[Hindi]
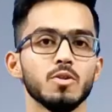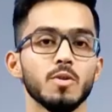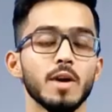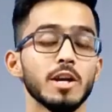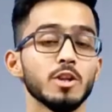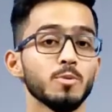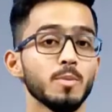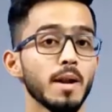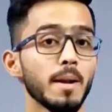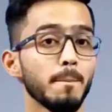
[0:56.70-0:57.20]
तो
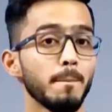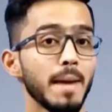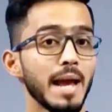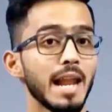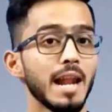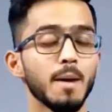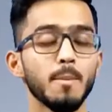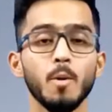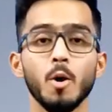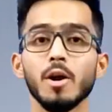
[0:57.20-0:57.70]
क्या जो मेरा
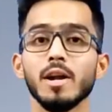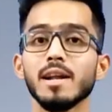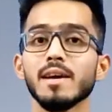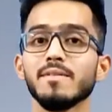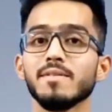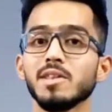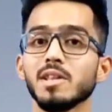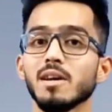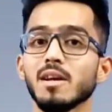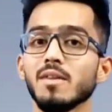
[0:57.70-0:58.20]
पहला पॉइंट है
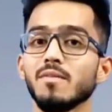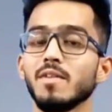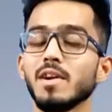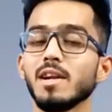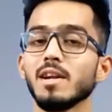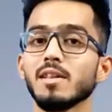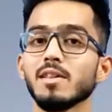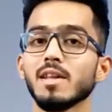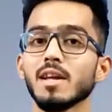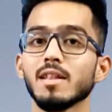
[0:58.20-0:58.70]
फिजिकल
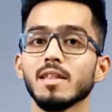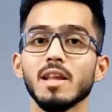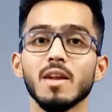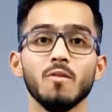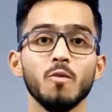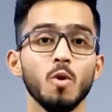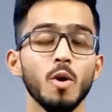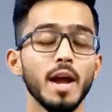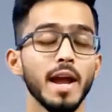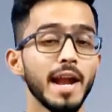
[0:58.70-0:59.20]
फिटनेस के अंदर
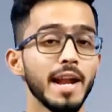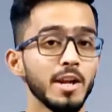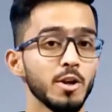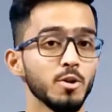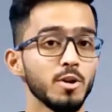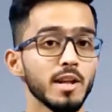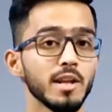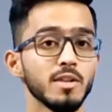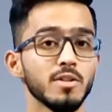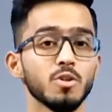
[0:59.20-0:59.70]
वो है
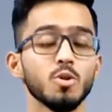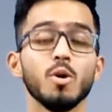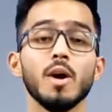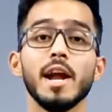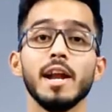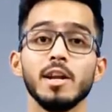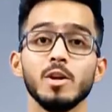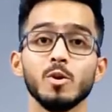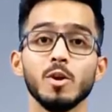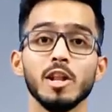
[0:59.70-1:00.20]
एंड्योरेंस तो
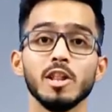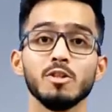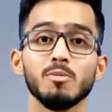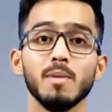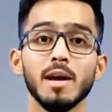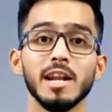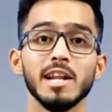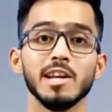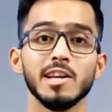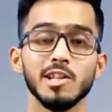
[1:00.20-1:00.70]
एंड्योरेंस
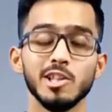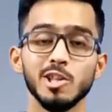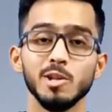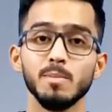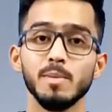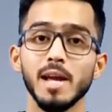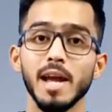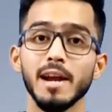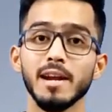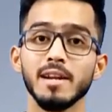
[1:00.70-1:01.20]
माने किसी
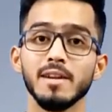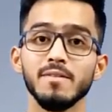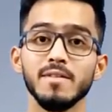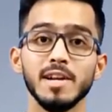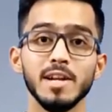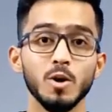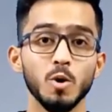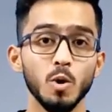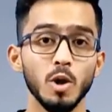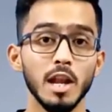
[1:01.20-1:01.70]
भी
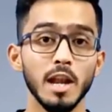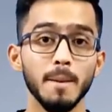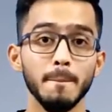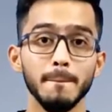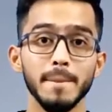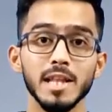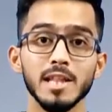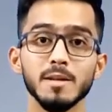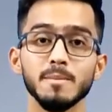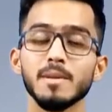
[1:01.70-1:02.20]
एक्टिविटी को
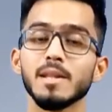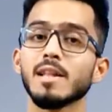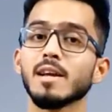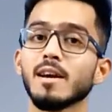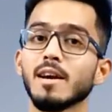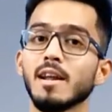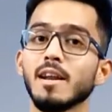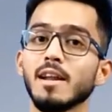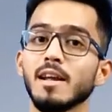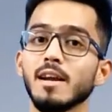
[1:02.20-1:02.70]
लंबे समय
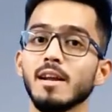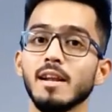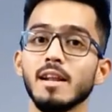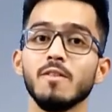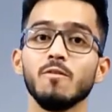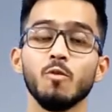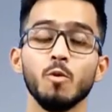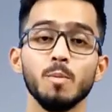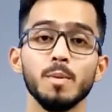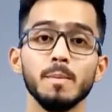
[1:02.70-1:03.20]
तक करने के
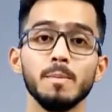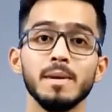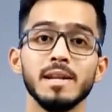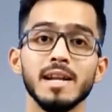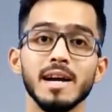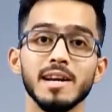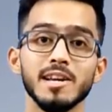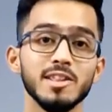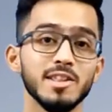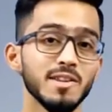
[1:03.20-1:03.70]
लिए वो भी
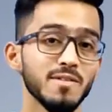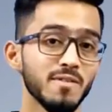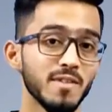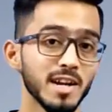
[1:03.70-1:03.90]
बिना किसी